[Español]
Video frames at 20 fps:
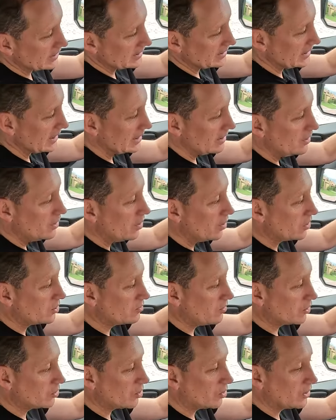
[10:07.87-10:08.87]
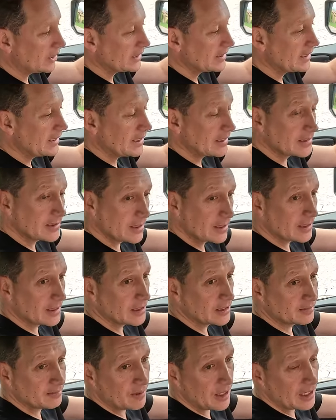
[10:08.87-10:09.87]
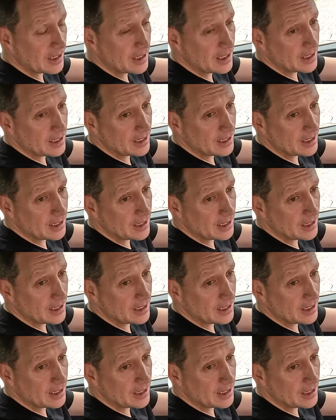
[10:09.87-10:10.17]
están los botones y las teclas para